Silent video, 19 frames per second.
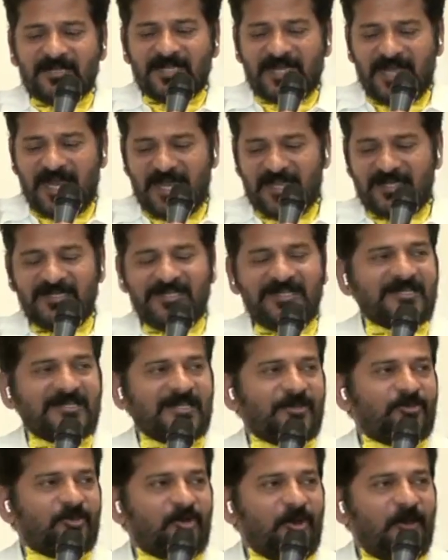కానీ
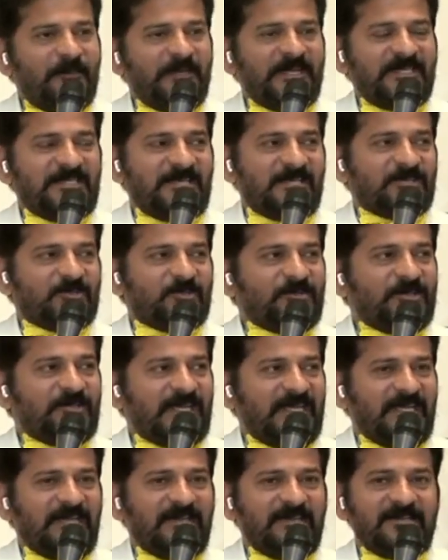ఇట్లా దోపిడీ
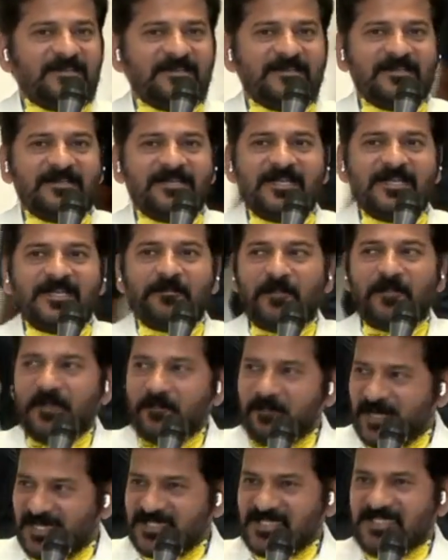చేస్తుంటే మేము
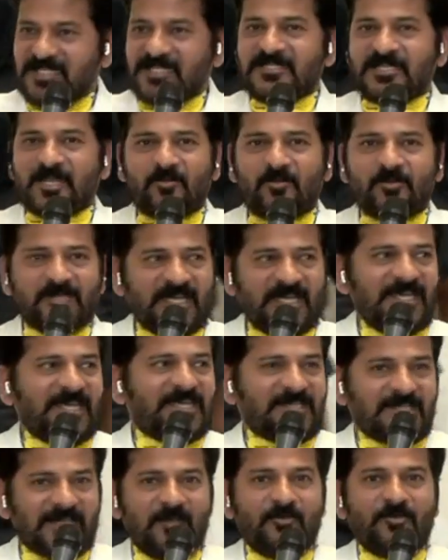ప్రశ్నించకుండా
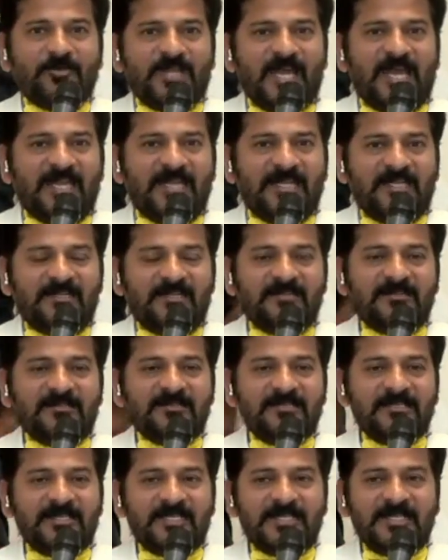ఎట్లా ఉండాలి
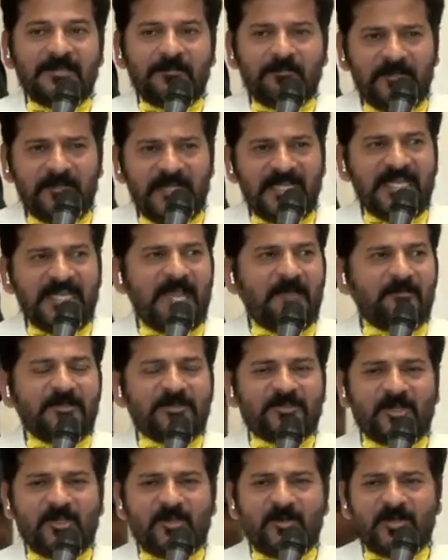మీడియా
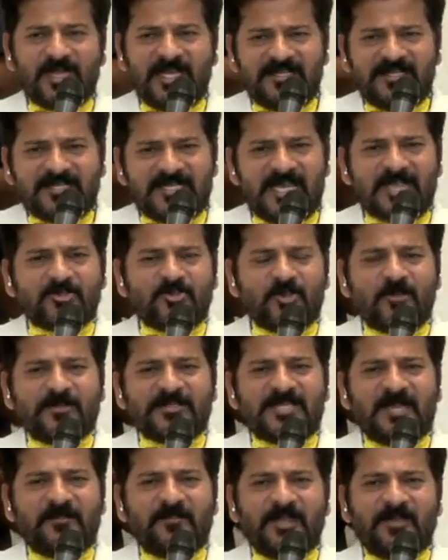మిత్రులు కూడా ఇది సంక్షోభ
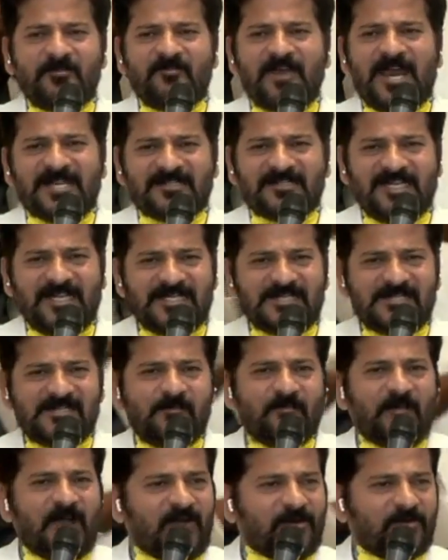సమయం వార్తలు వేస్తే
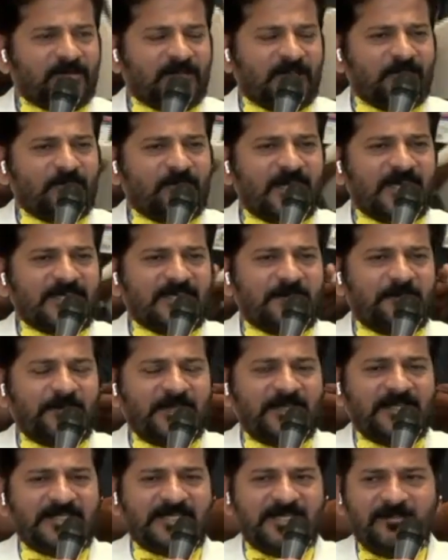బాగుండదు అని
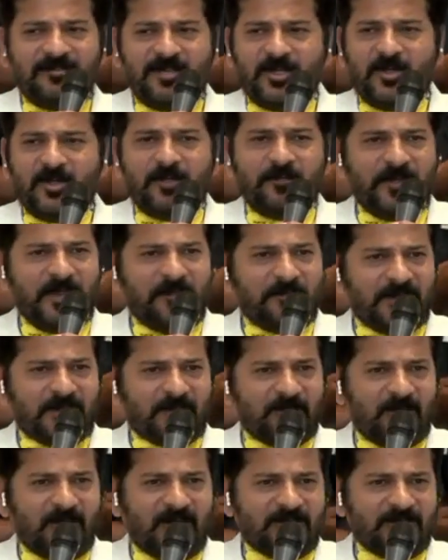చెప్పి టీవీలో
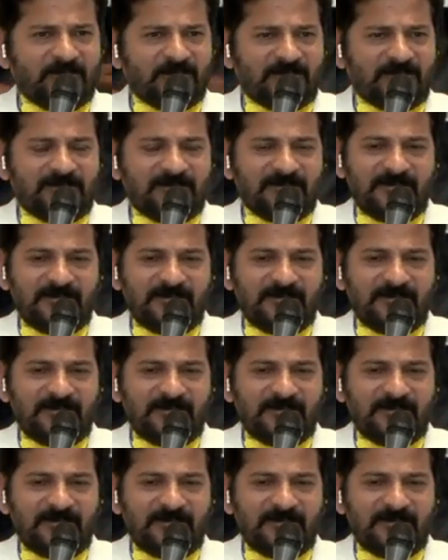పేపర్లో అంటారు